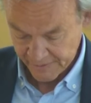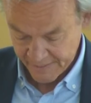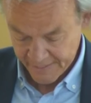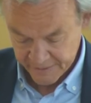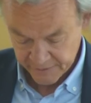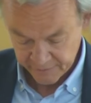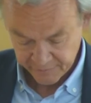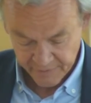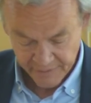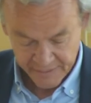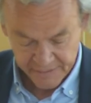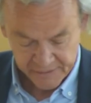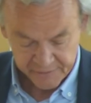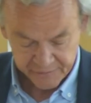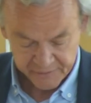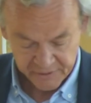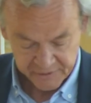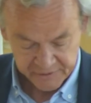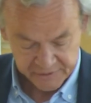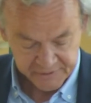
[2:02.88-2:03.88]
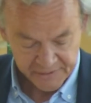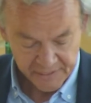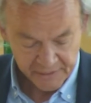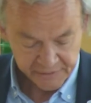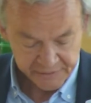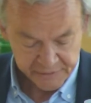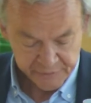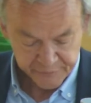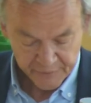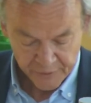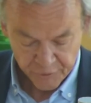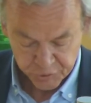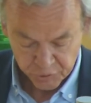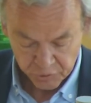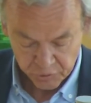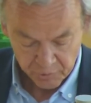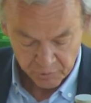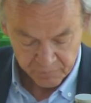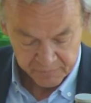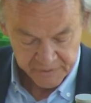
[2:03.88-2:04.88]
Gerade weil wir die
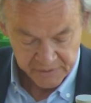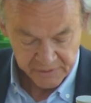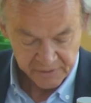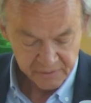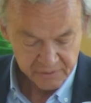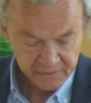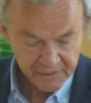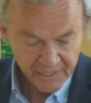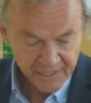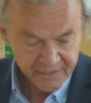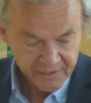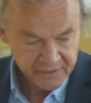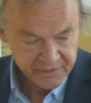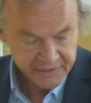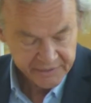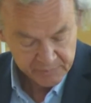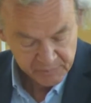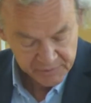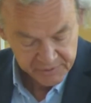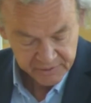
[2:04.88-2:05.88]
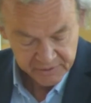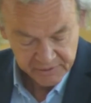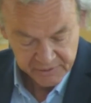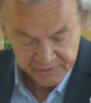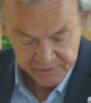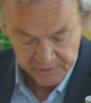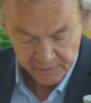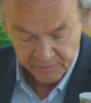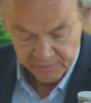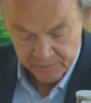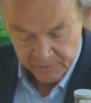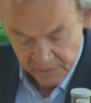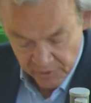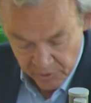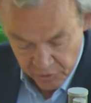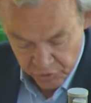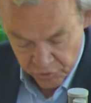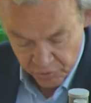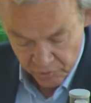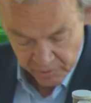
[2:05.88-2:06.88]
Tarifautonomie, ja, dann heben Sie diese
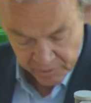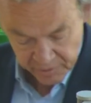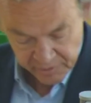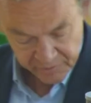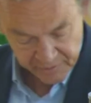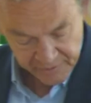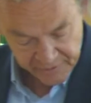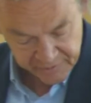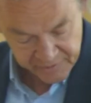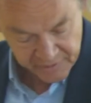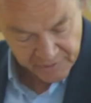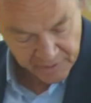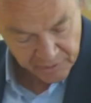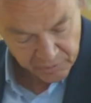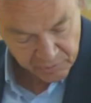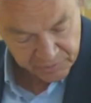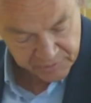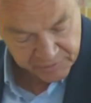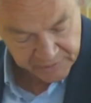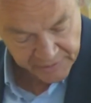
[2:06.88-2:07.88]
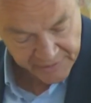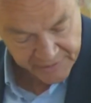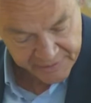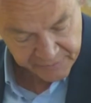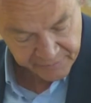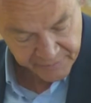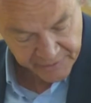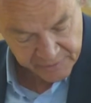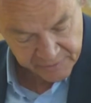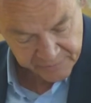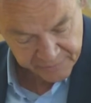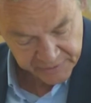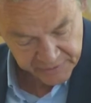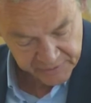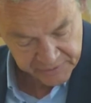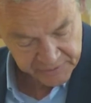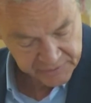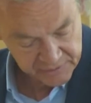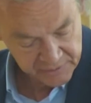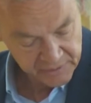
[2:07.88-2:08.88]
schönen Gesetze aus. Gerade weil wir
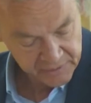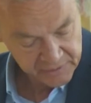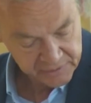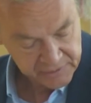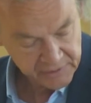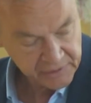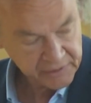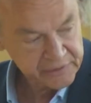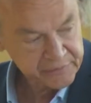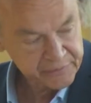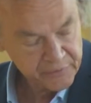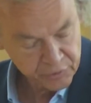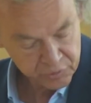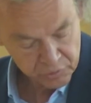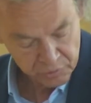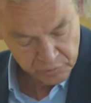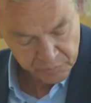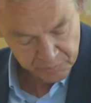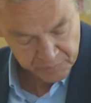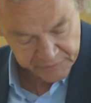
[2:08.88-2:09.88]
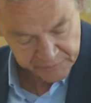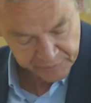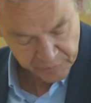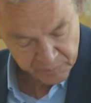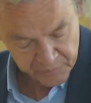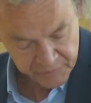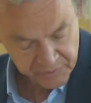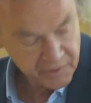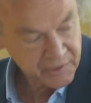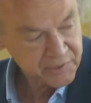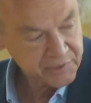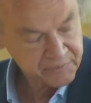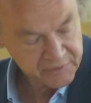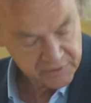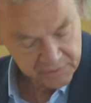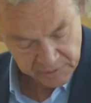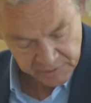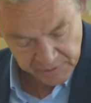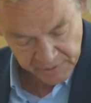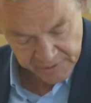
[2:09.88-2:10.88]
die Tarifautonomie für besonders
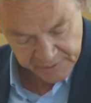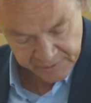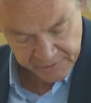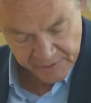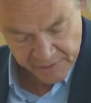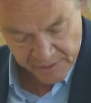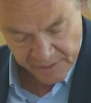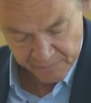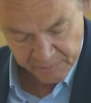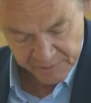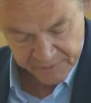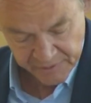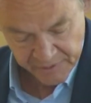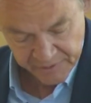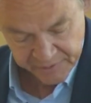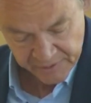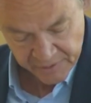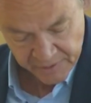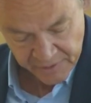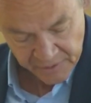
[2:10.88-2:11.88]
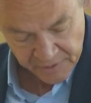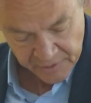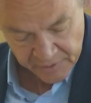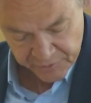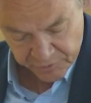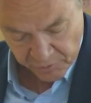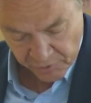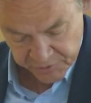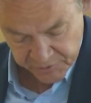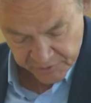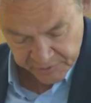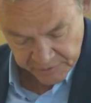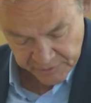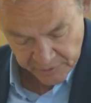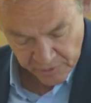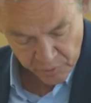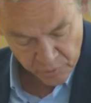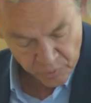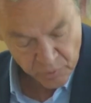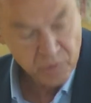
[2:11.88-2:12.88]
wichtig halten, Herr Habersat, sollte die
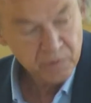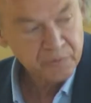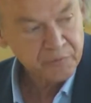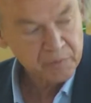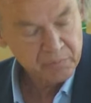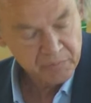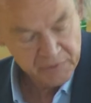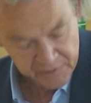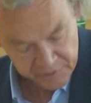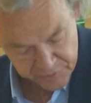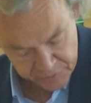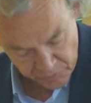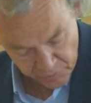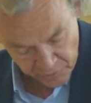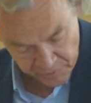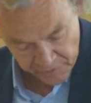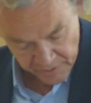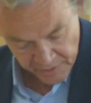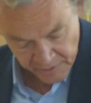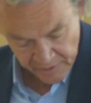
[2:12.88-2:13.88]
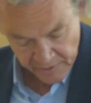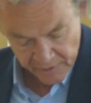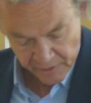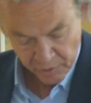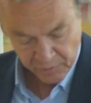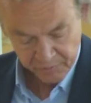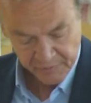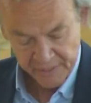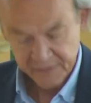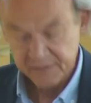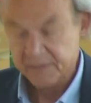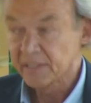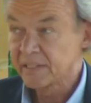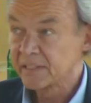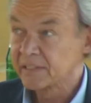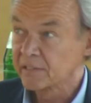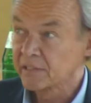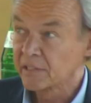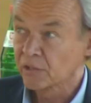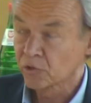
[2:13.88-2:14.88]
Erhöhung von Mindestlöhnen auch
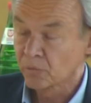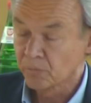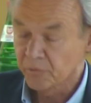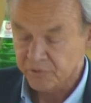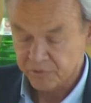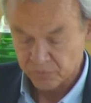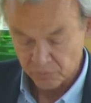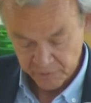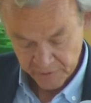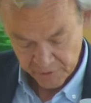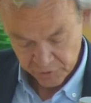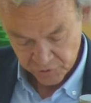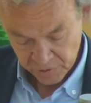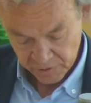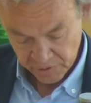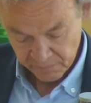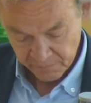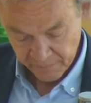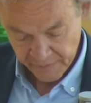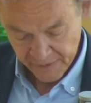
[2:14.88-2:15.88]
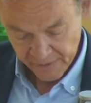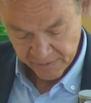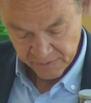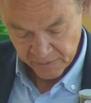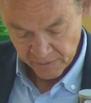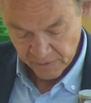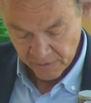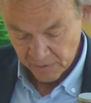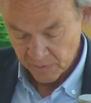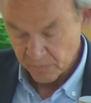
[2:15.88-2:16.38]
weiterhin in der Kommission entschieden werden.